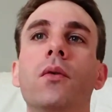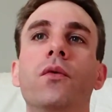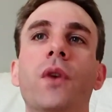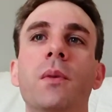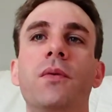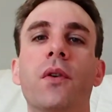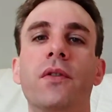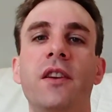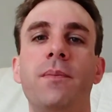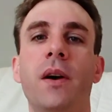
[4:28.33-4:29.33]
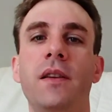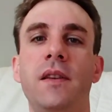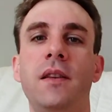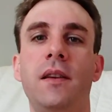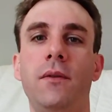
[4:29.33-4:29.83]
Une famille française
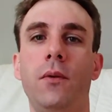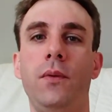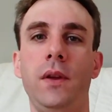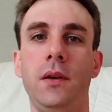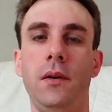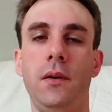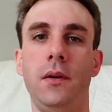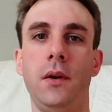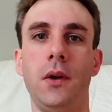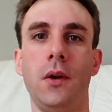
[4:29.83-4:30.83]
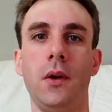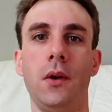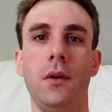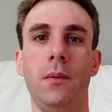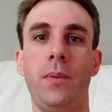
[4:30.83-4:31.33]
parisienne qui se fait
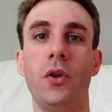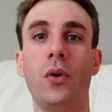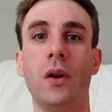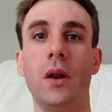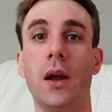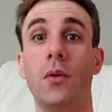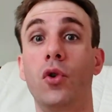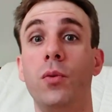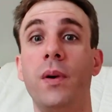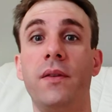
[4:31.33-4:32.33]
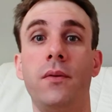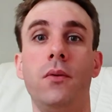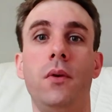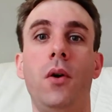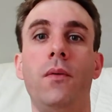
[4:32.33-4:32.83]
pendant
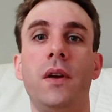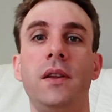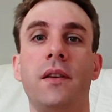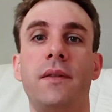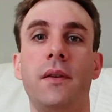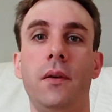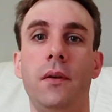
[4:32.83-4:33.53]
l'occupation, envahir sa,